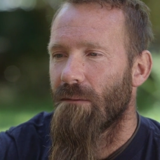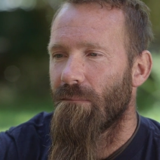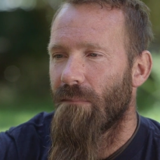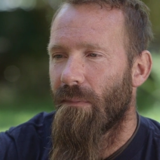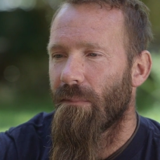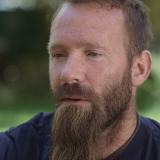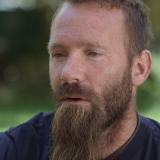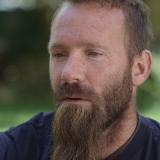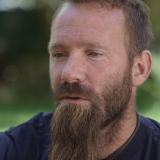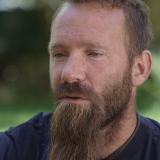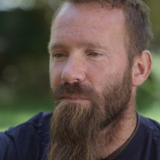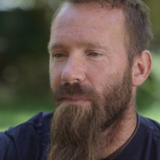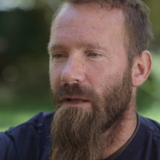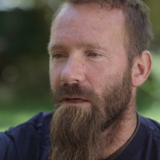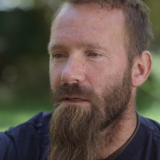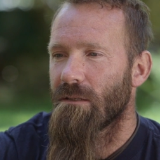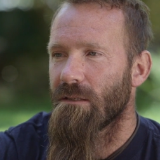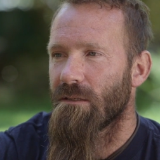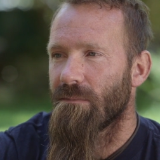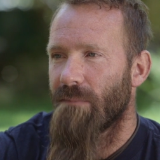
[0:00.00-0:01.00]
Man bekommt
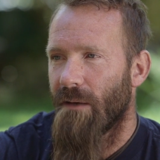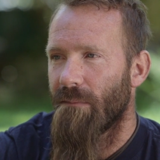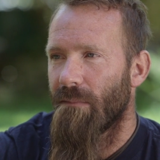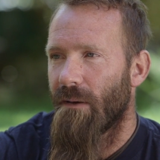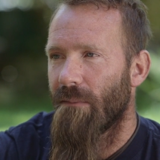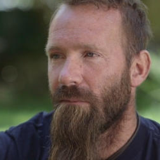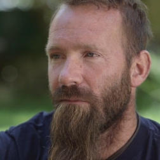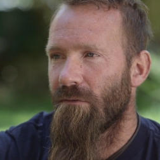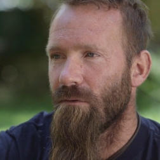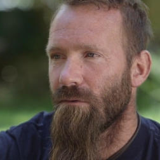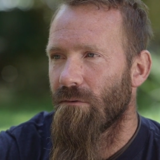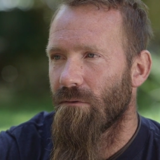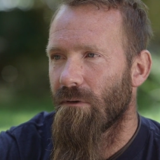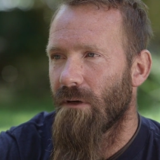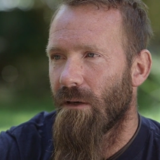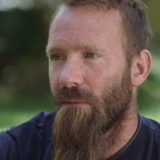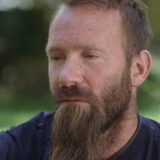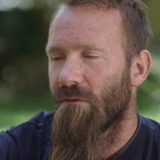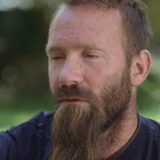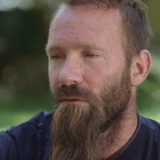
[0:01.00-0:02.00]
spätestens beim Abflug oder am